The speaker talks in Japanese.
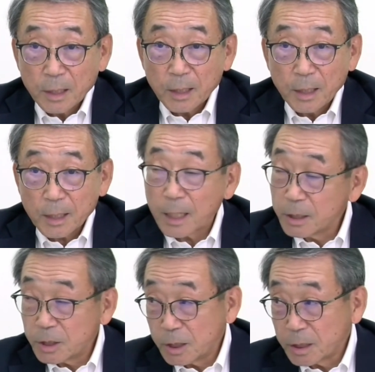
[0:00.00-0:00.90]
えー、
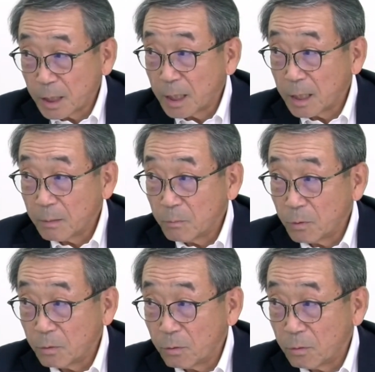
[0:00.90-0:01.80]
開始した
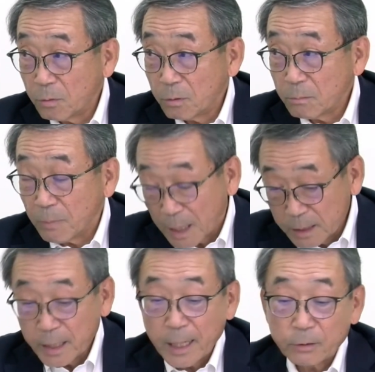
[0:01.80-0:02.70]
ものばか
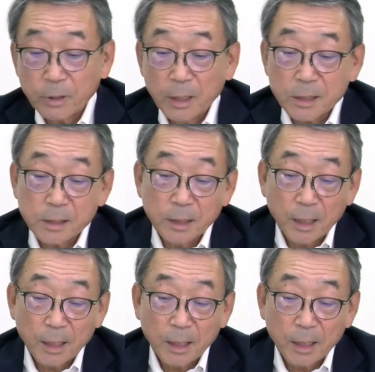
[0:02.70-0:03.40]
りでなくてですね、